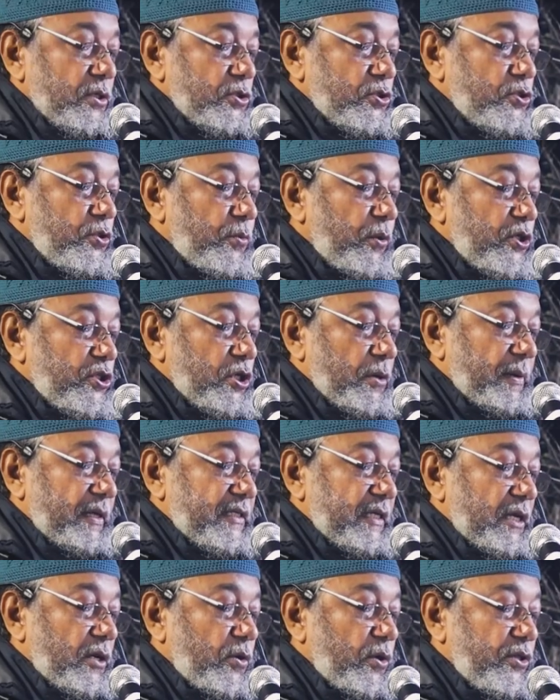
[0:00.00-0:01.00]
যুব
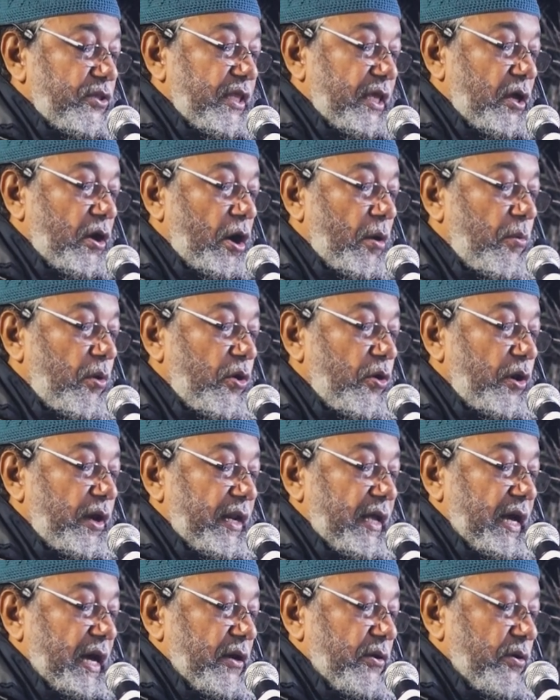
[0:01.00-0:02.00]
সমাজের নৈতিক
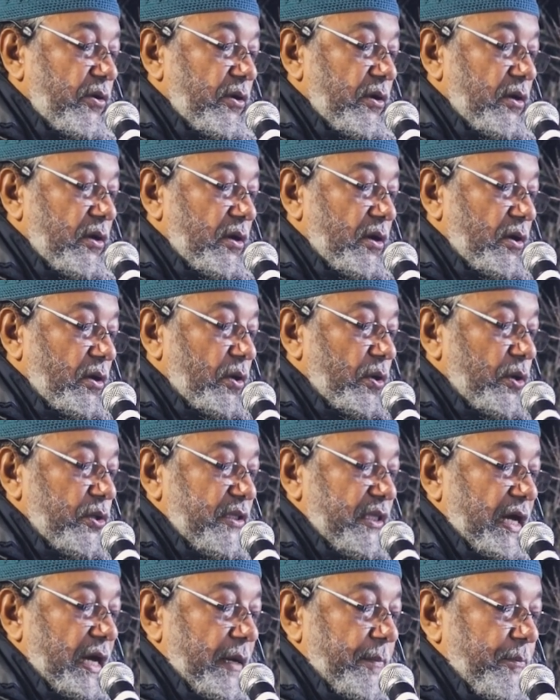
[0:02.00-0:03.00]
অবক্ষয়ের কারণ ও
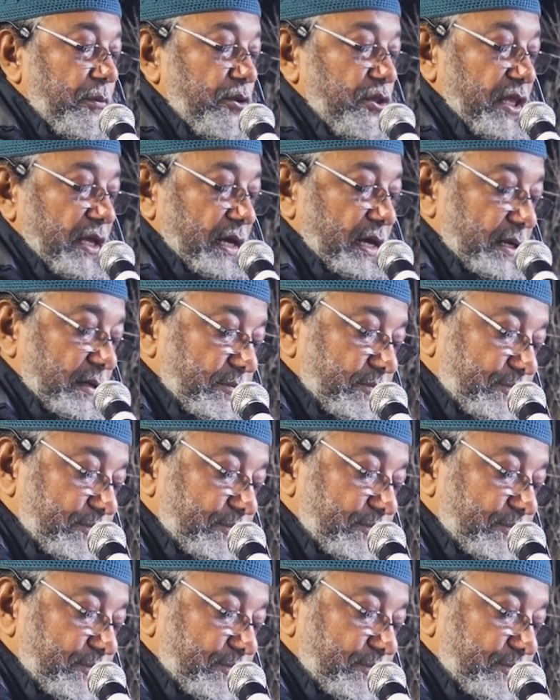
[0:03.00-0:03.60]
তার প্রতিকার